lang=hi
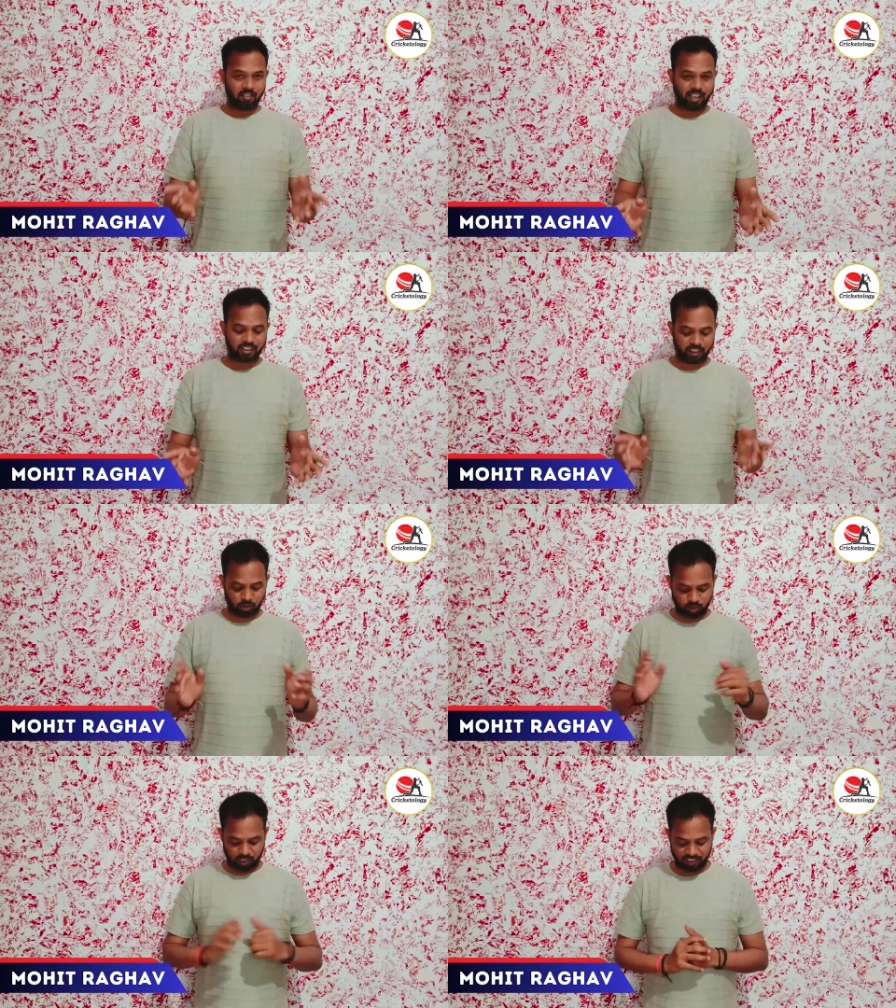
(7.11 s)
वैसे
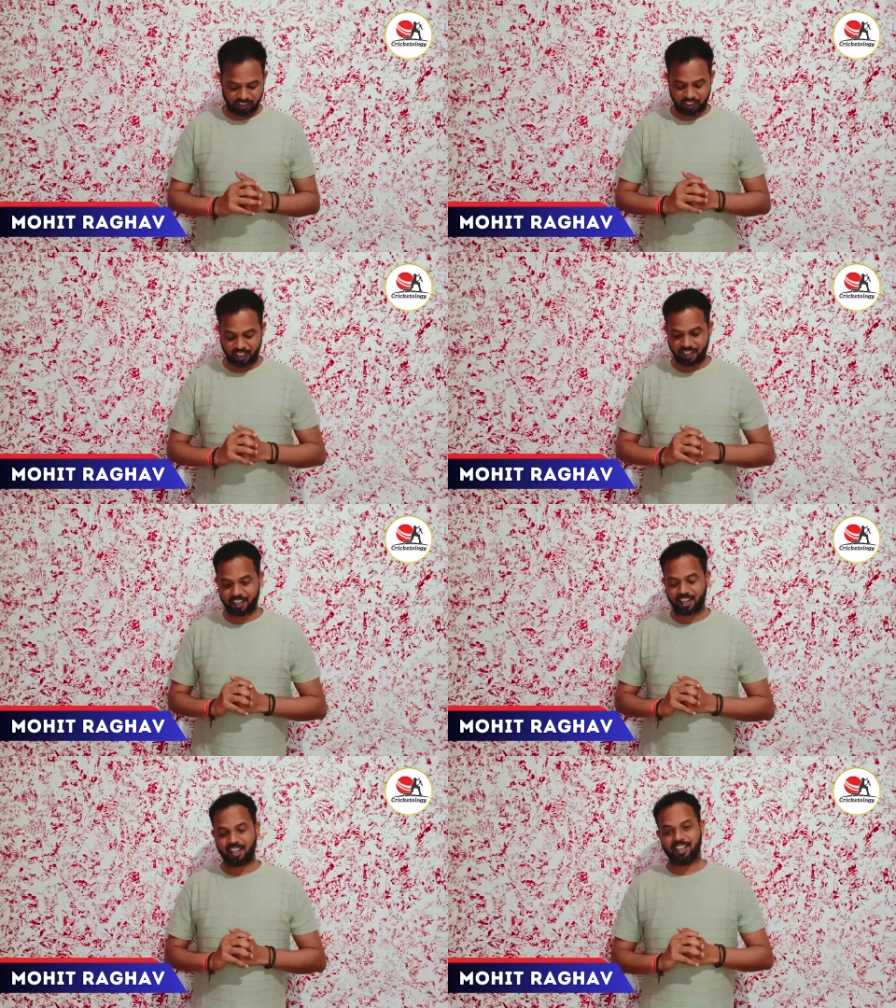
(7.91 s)
तो दिन है सैटरडे
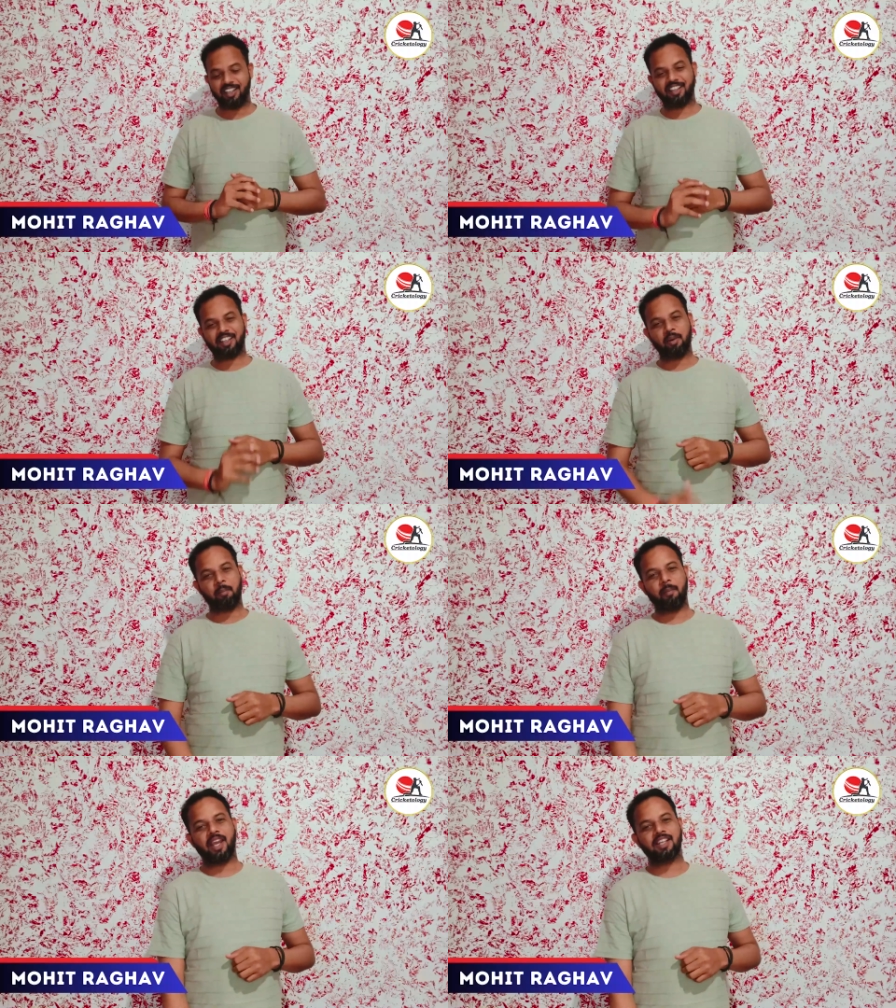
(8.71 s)
का लेकिन
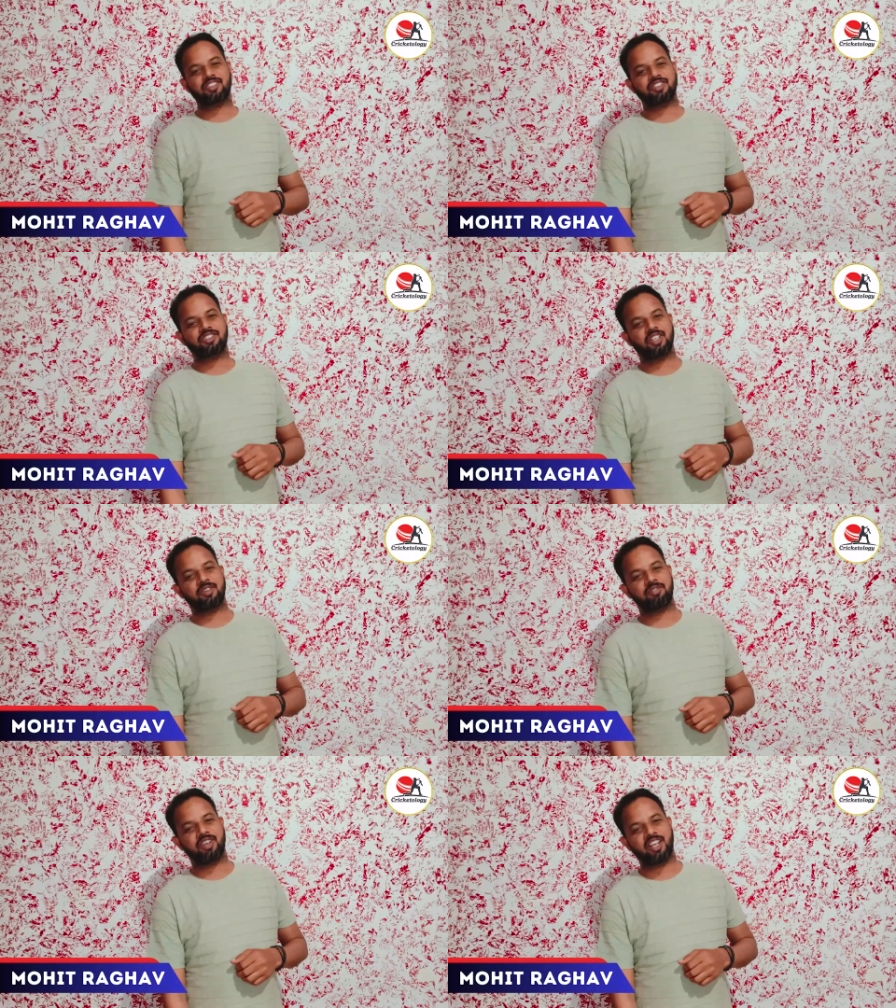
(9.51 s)
मैच
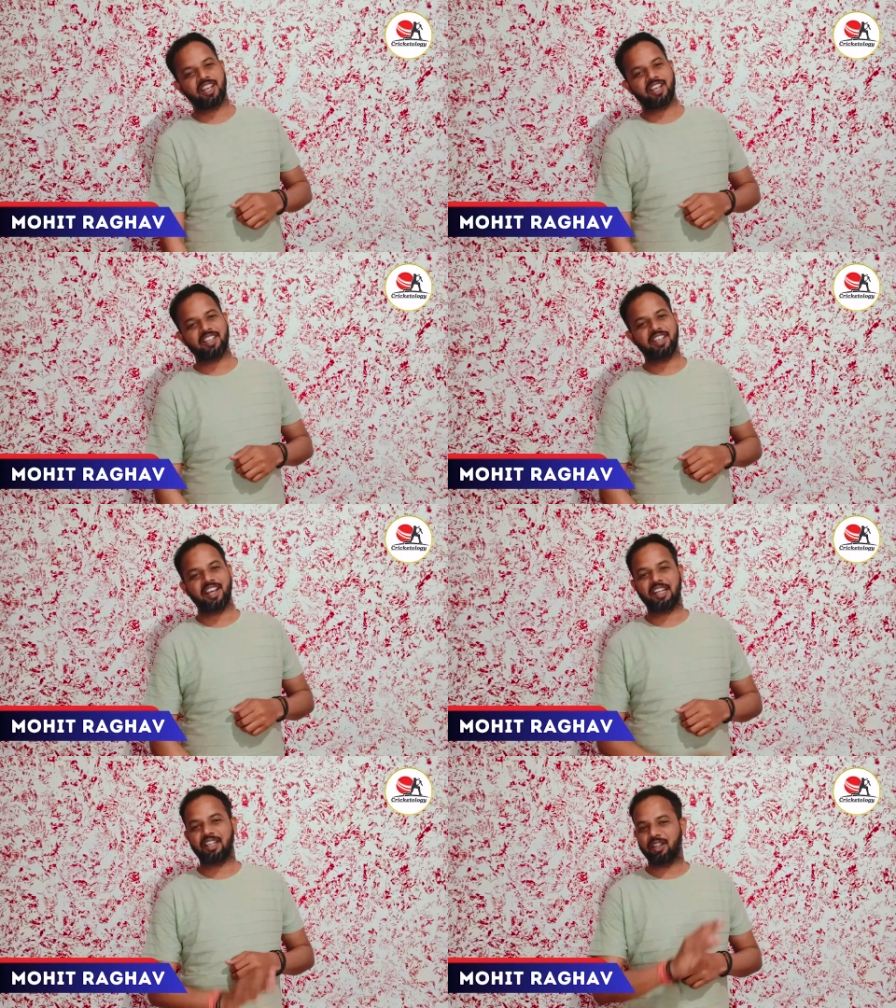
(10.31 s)
सिर्फ एक ही
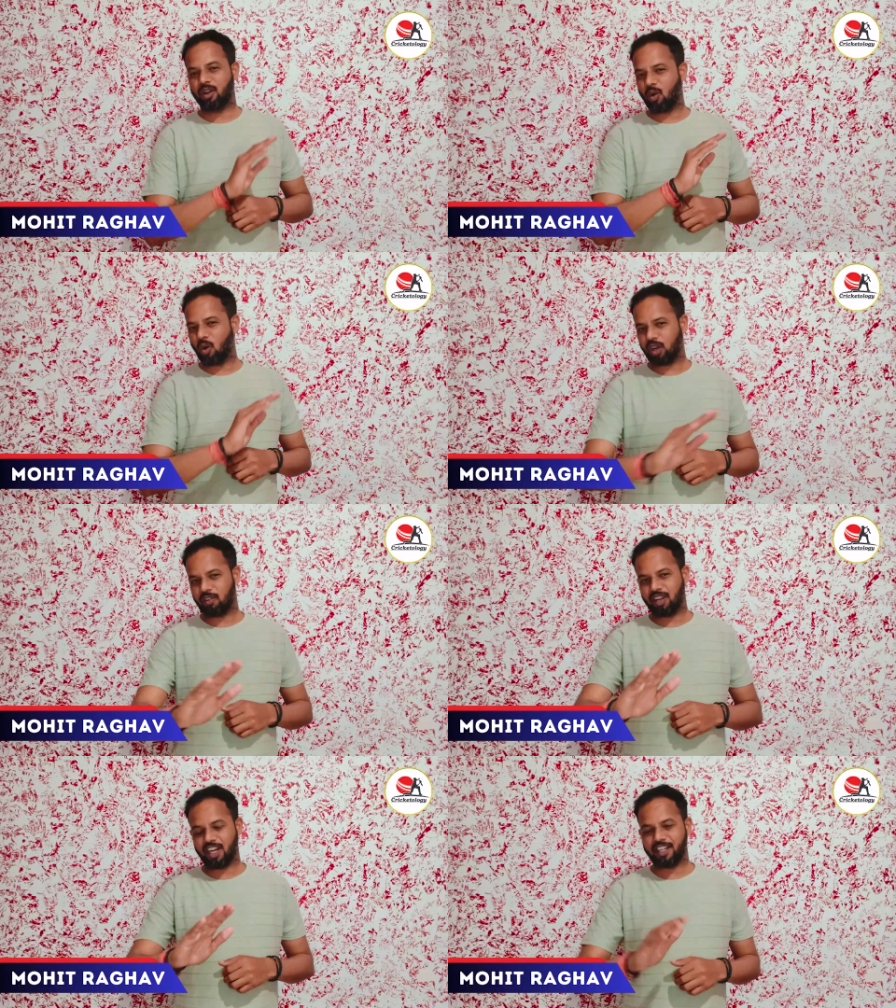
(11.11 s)
है नो
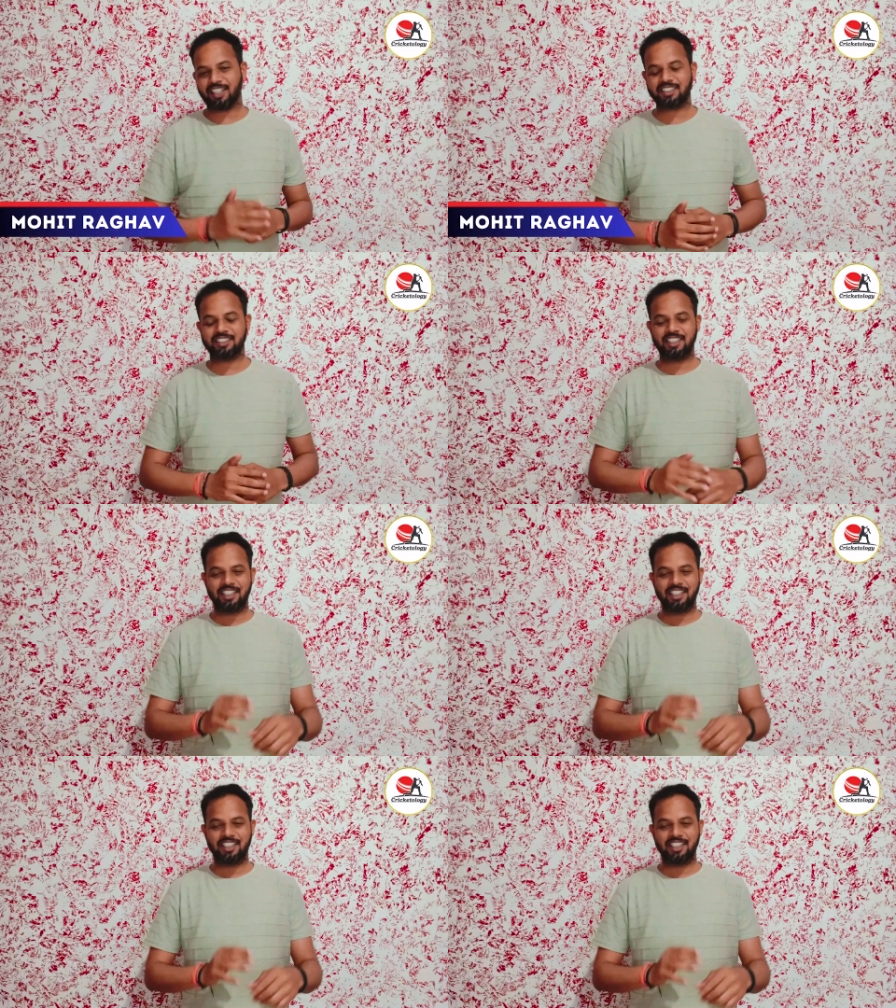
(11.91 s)
डबल हेडर्स